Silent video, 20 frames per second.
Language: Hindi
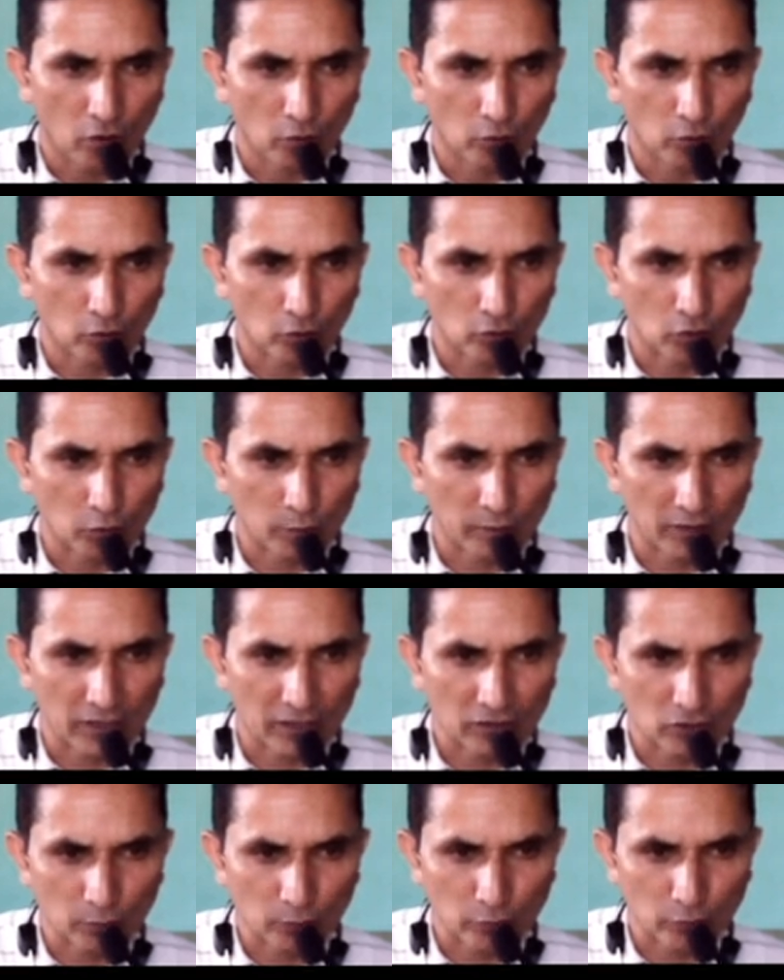उत्तबी
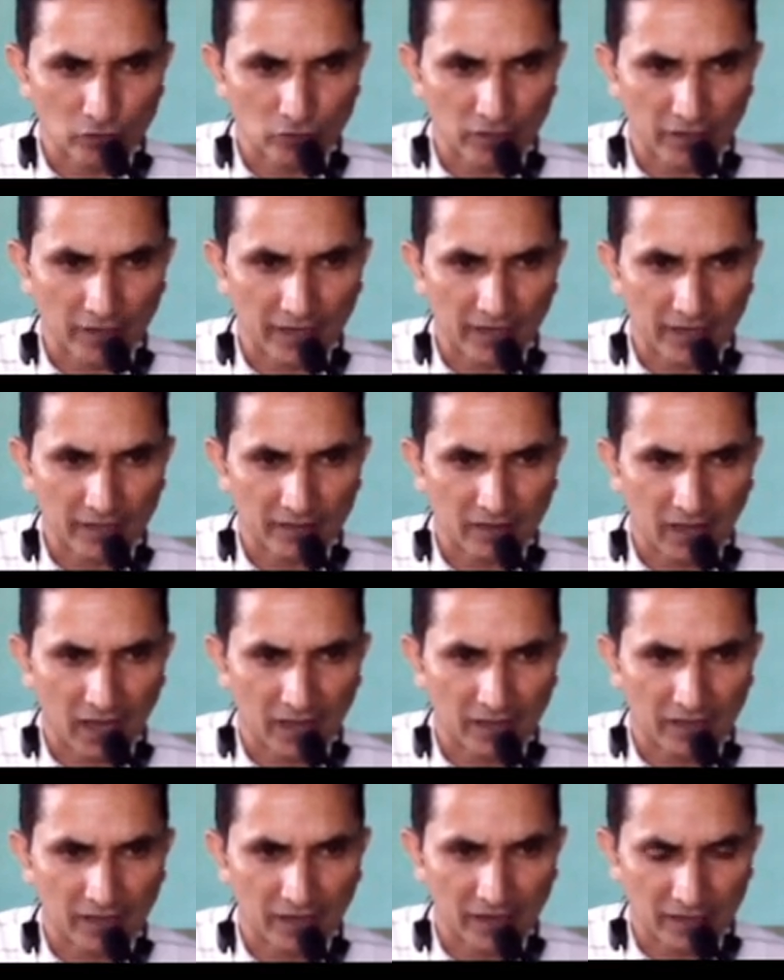की जो पुस्तक है
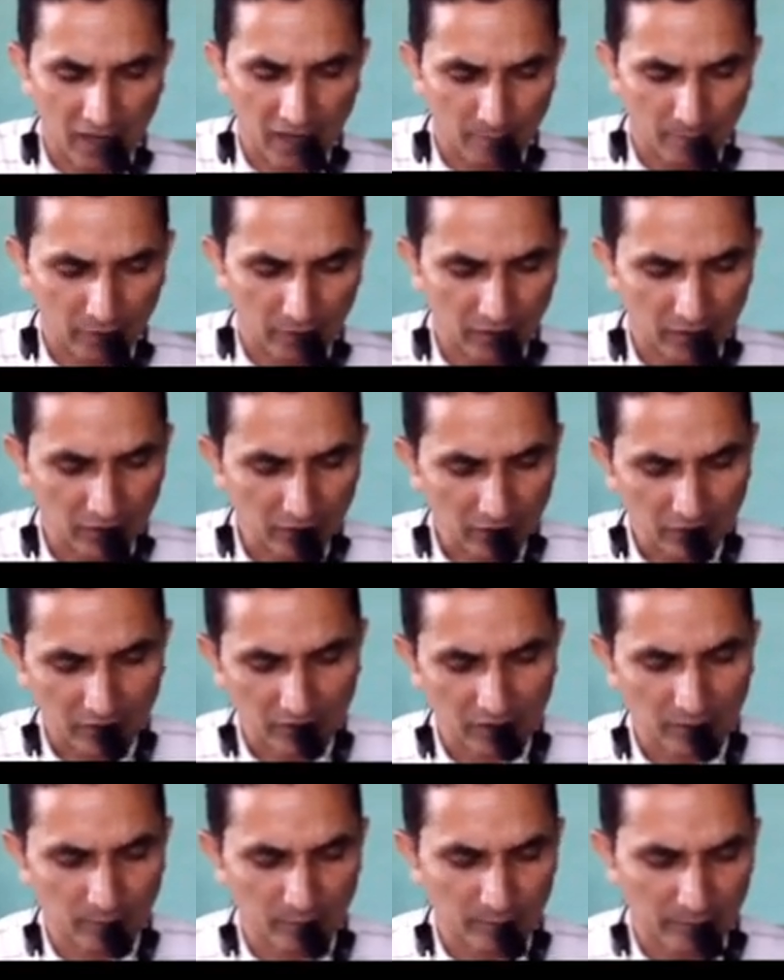तारीख है यामिनी
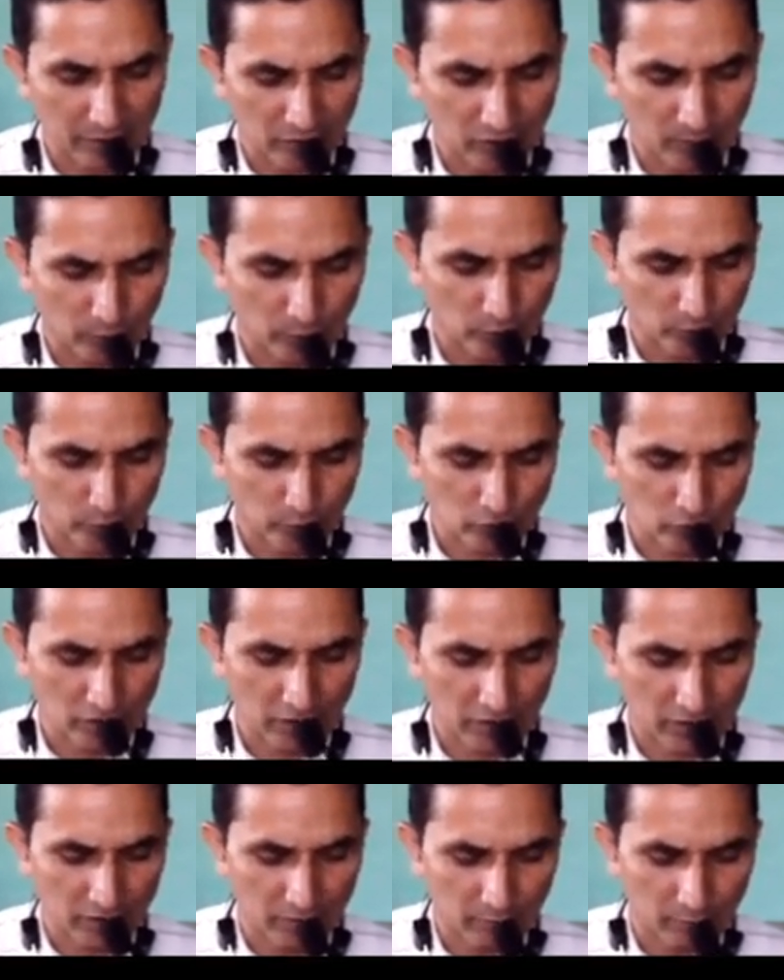ये भी महत्वपूर्ण
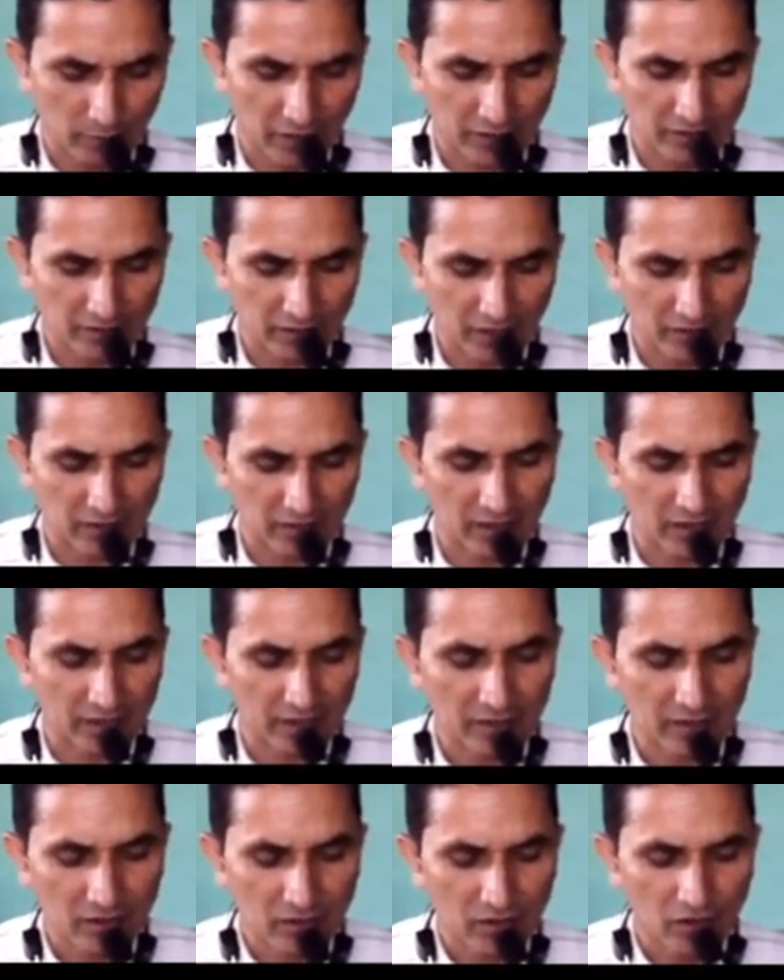पुस्तक मानी जाती
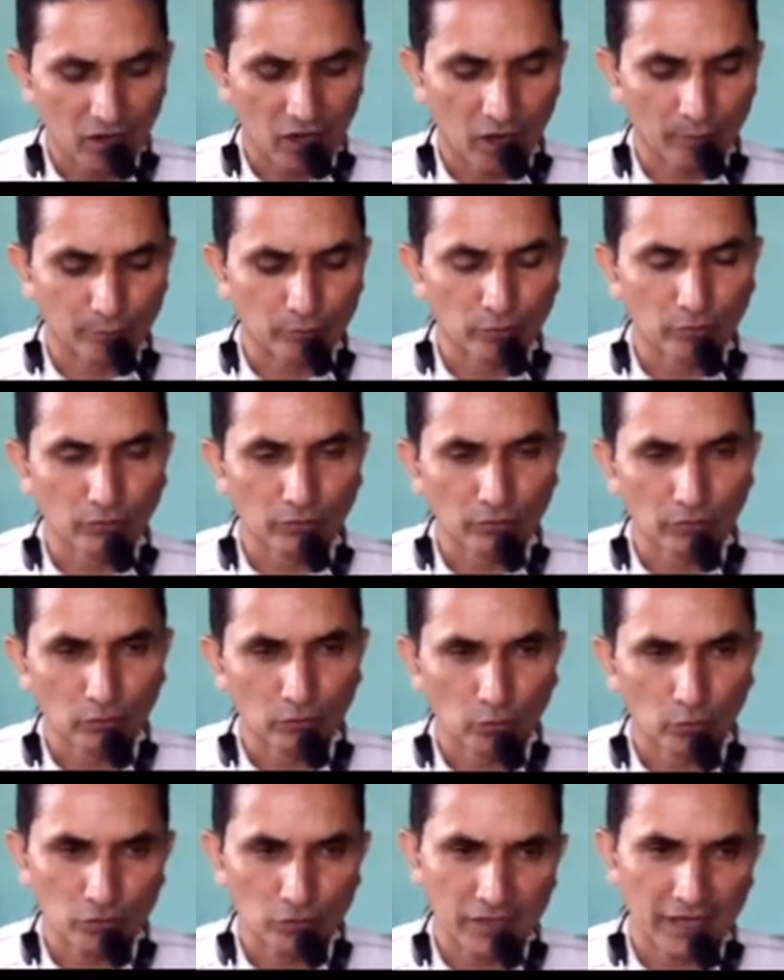है अब्दुल
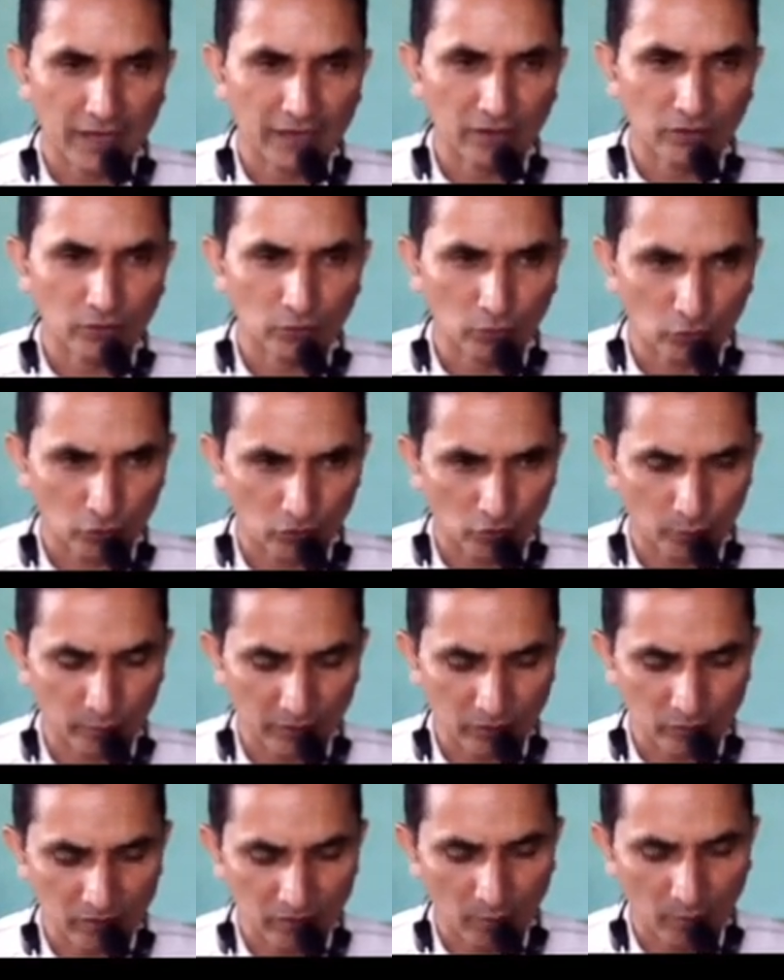हुसैन
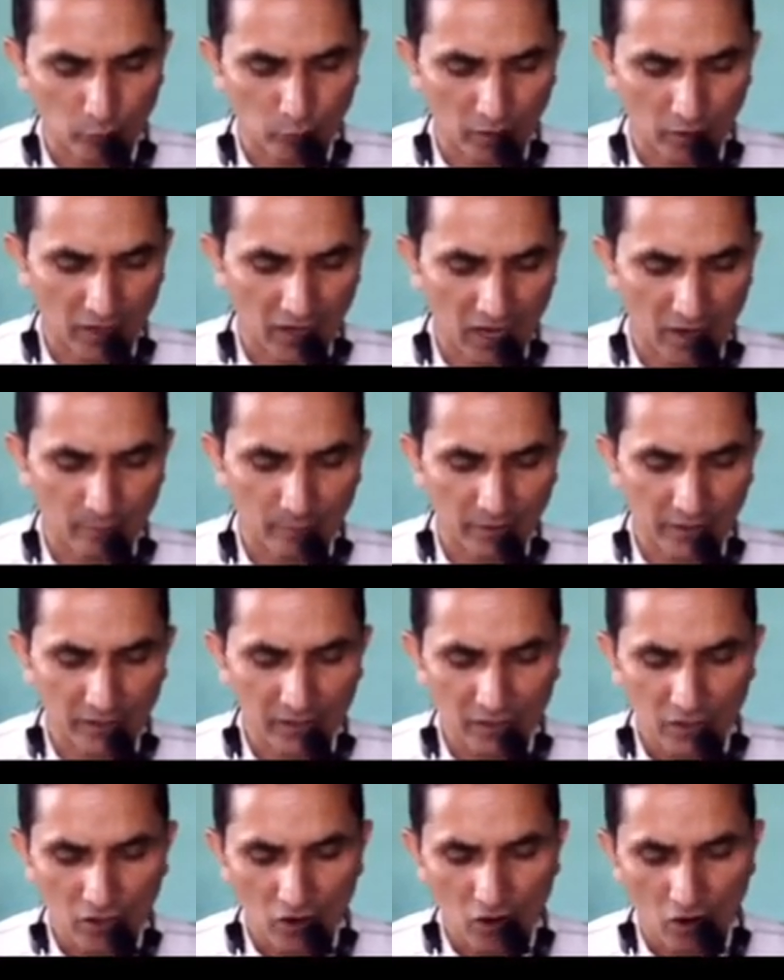उत्तबी उसका पूरा नाम है
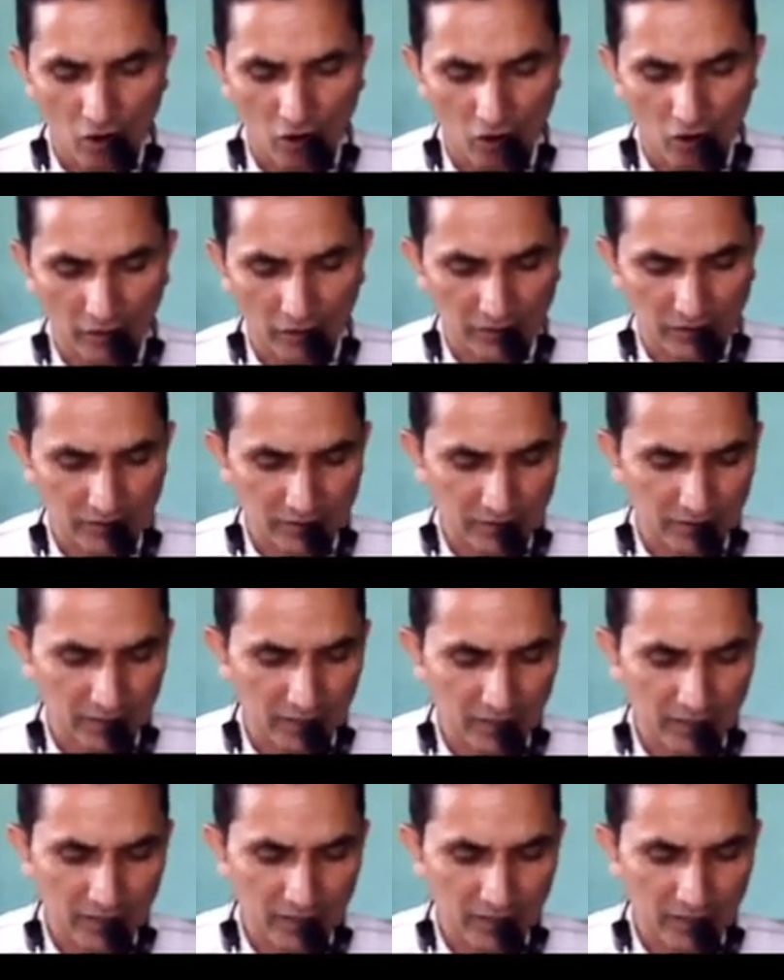और इसने